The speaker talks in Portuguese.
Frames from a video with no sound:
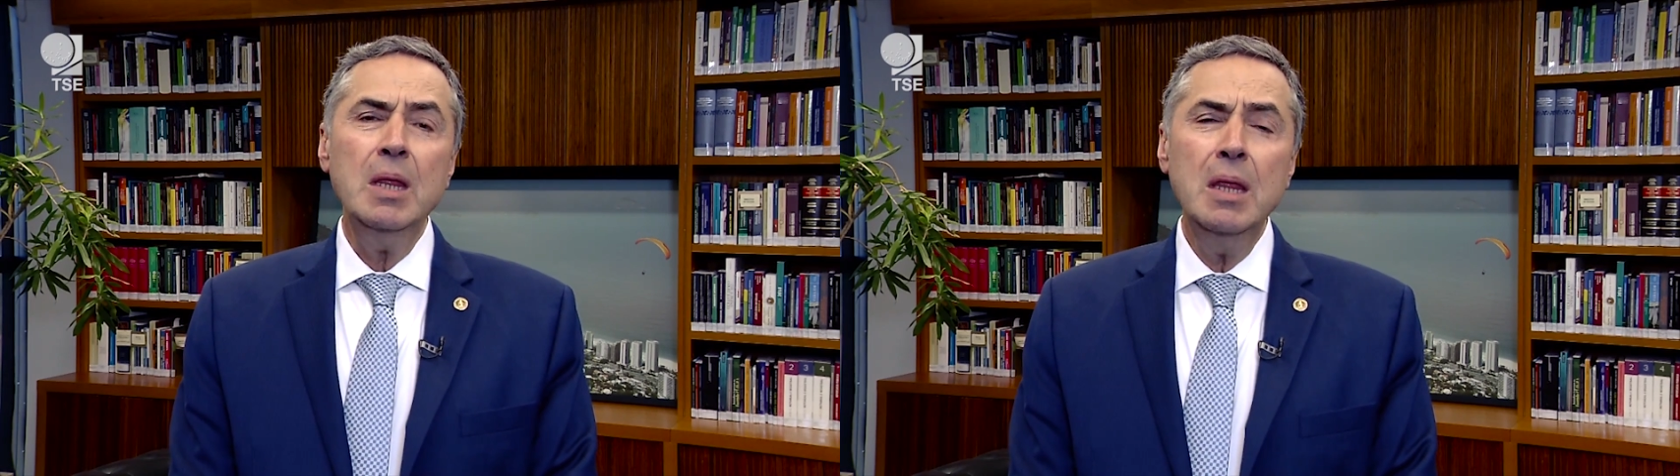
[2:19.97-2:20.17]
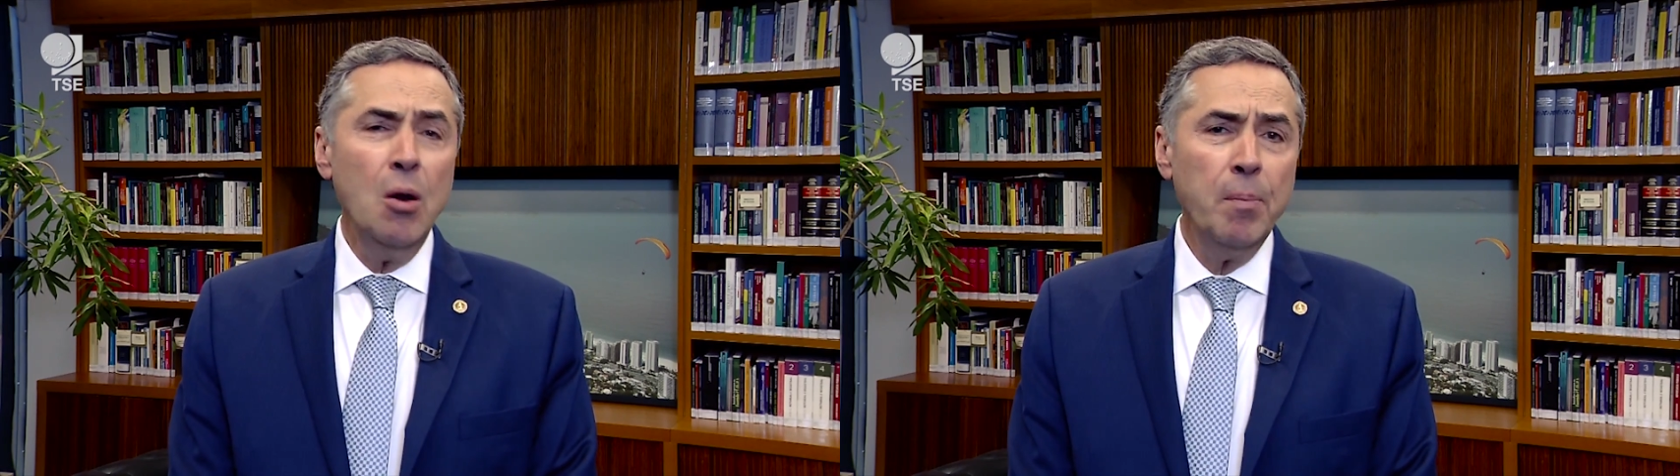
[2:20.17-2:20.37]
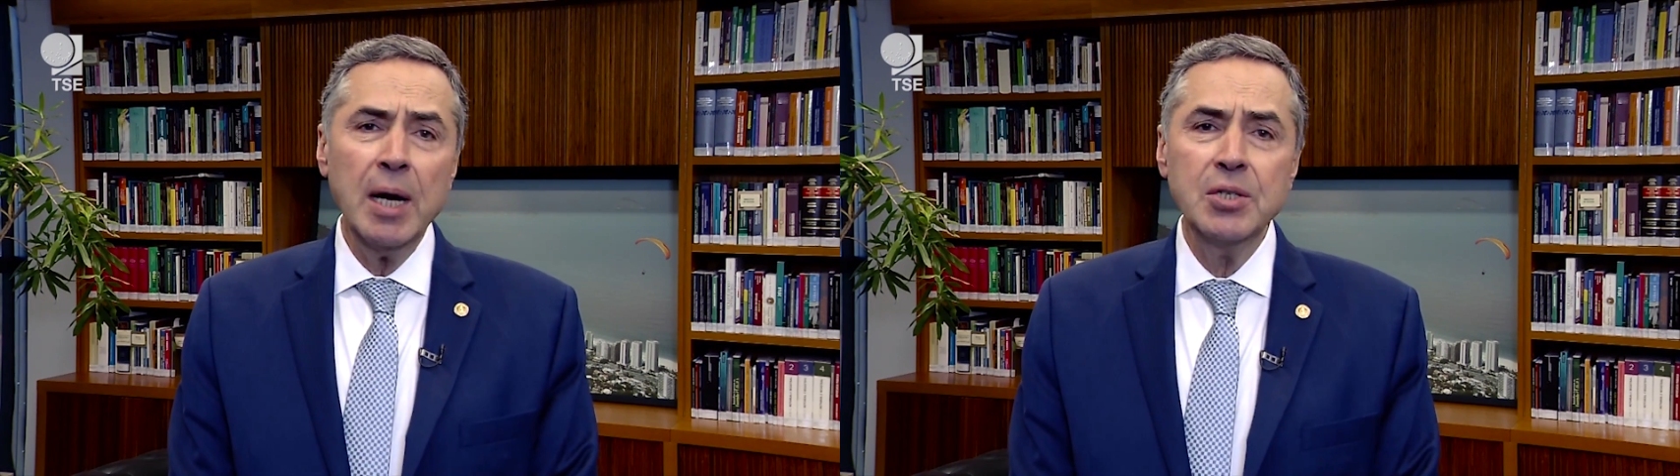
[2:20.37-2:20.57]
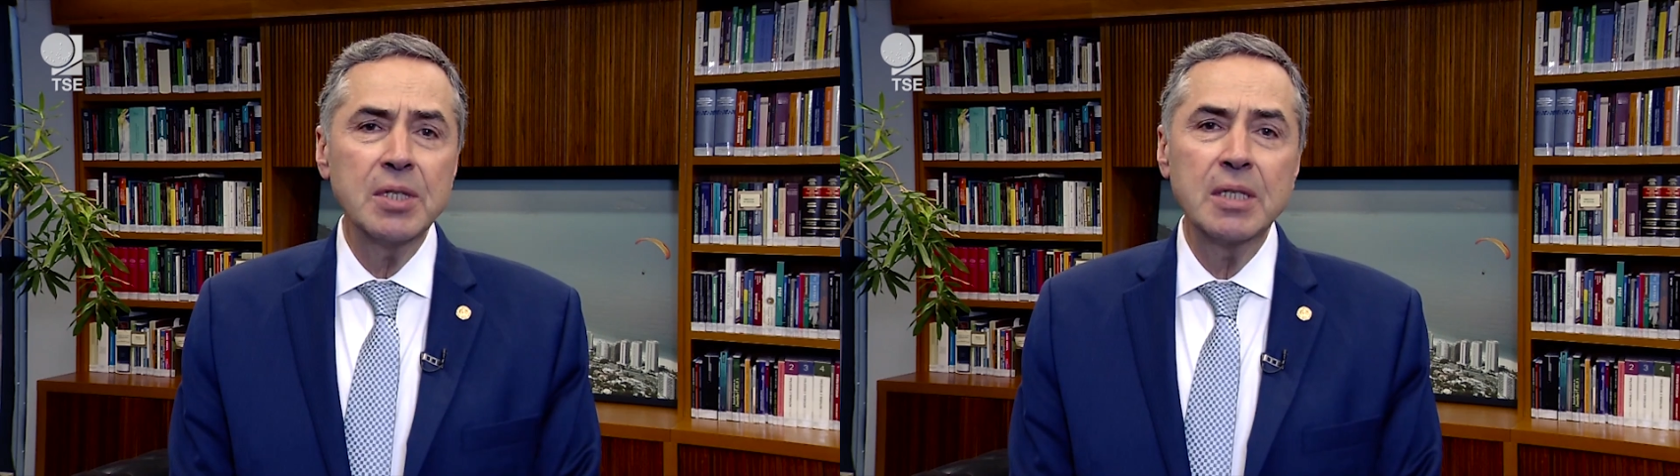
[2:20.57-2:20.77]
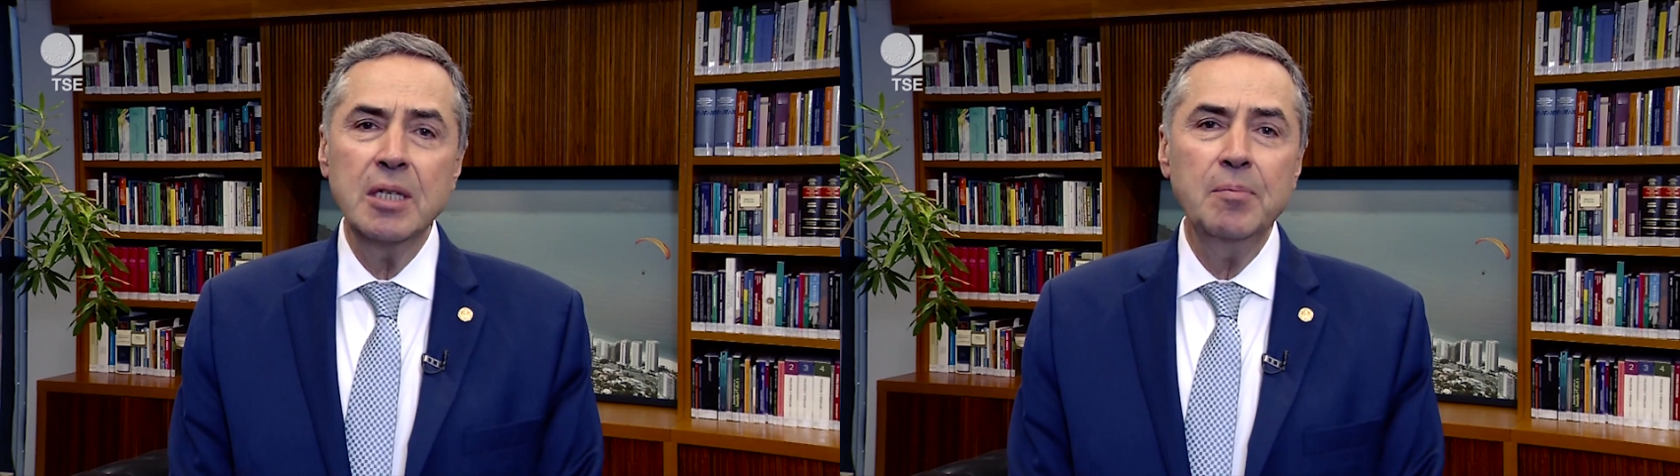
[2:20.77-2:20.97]
Não
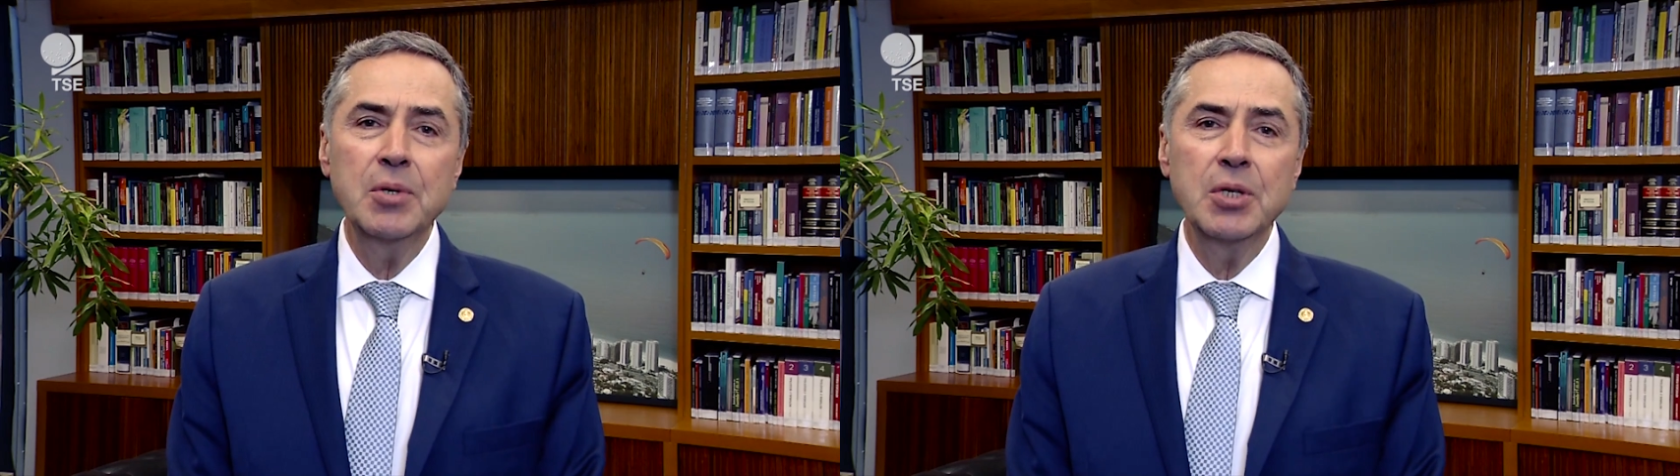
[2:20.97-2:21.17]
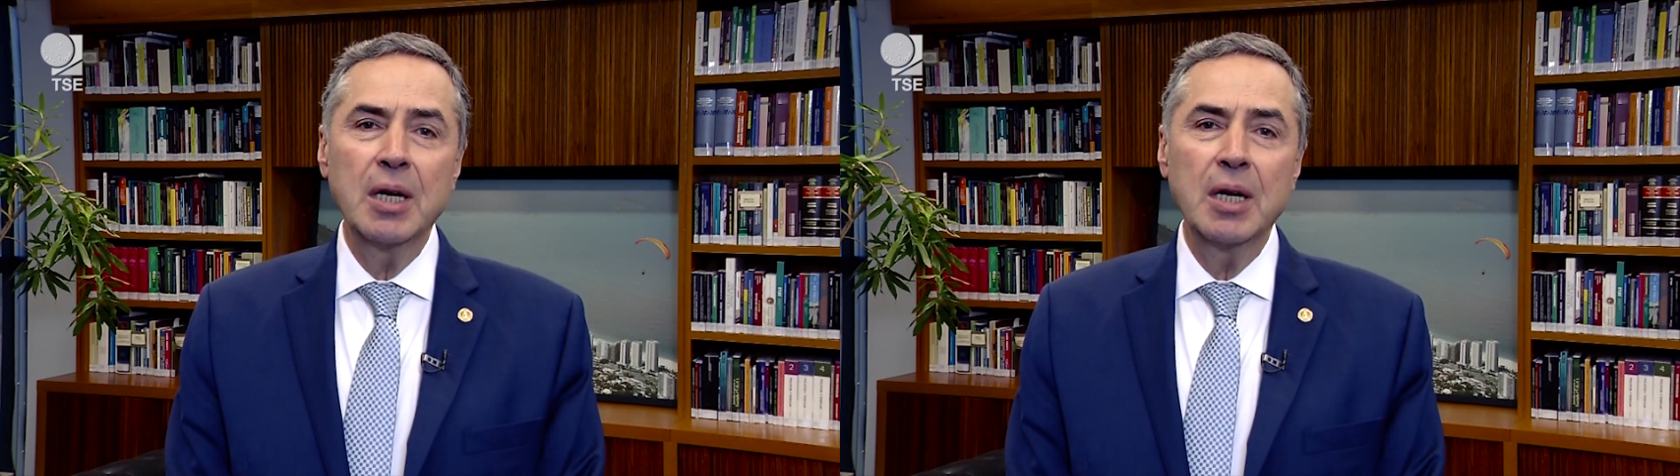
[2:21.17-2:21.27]
participe de